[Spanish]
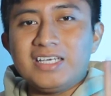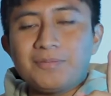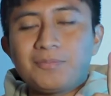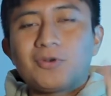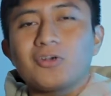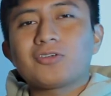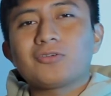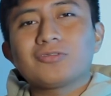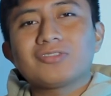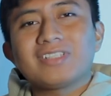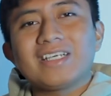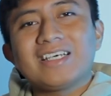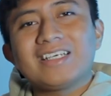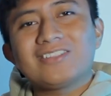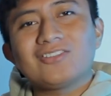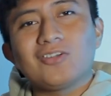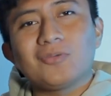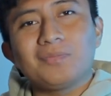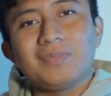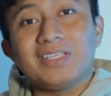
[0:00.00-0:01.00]
Y porque
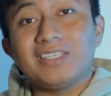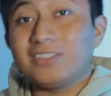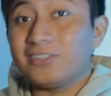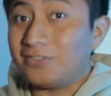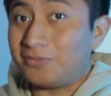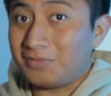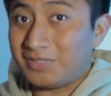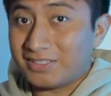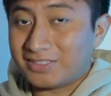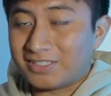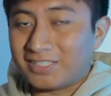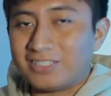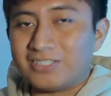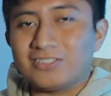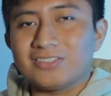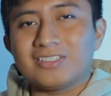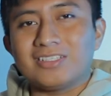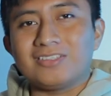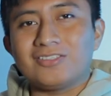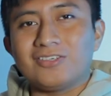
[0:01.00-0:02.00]
ustedes lo pidieron, mis
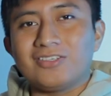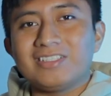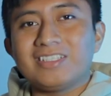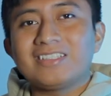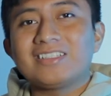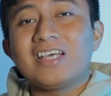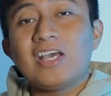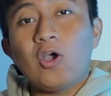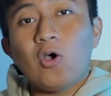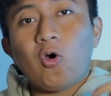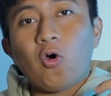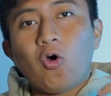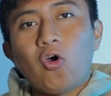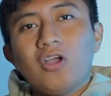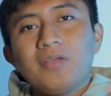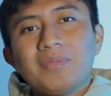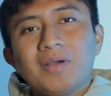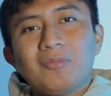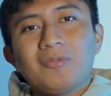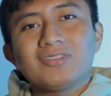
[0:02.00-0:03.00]
queridos androides,
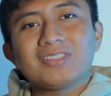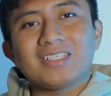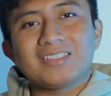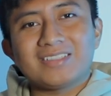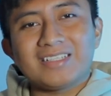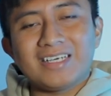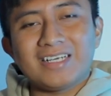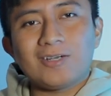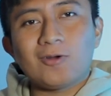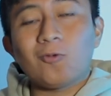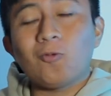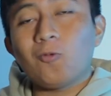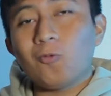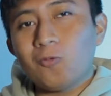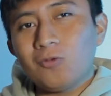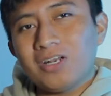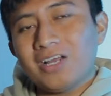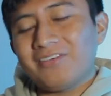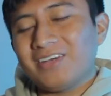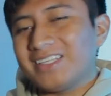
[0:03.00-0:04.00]
hoy vamos a hacer
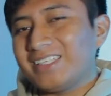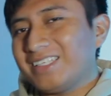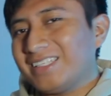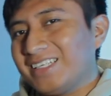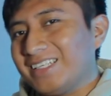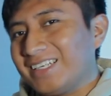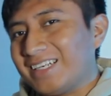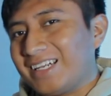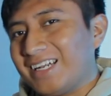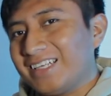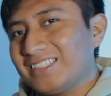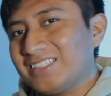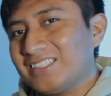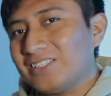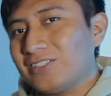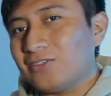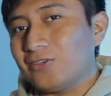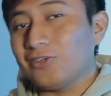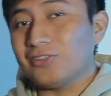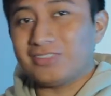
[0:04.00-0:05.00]
una batalla de
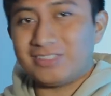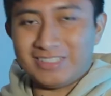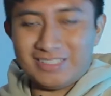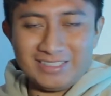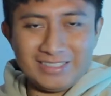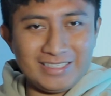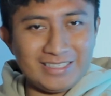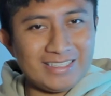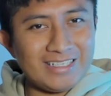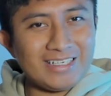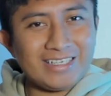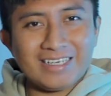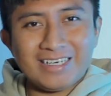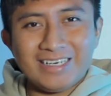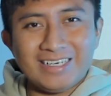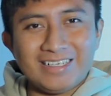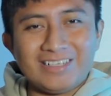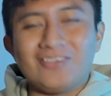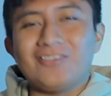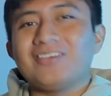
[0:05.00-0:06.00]
clásicos y de qué
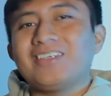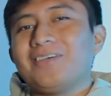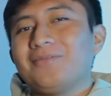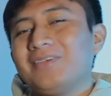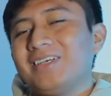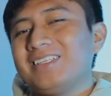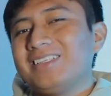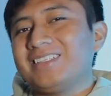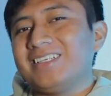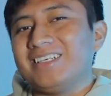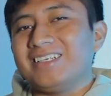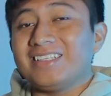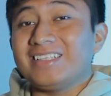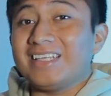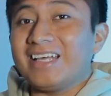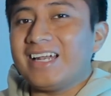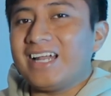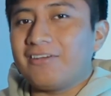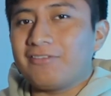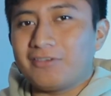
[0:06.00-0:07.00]
creen, obviamente,
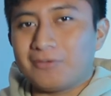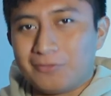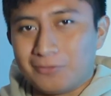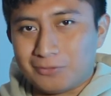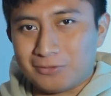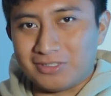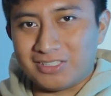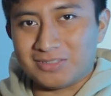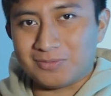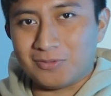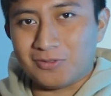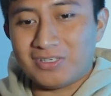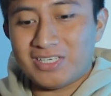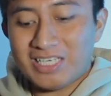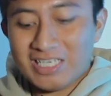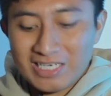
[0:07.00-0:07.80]
del afrofuturismo.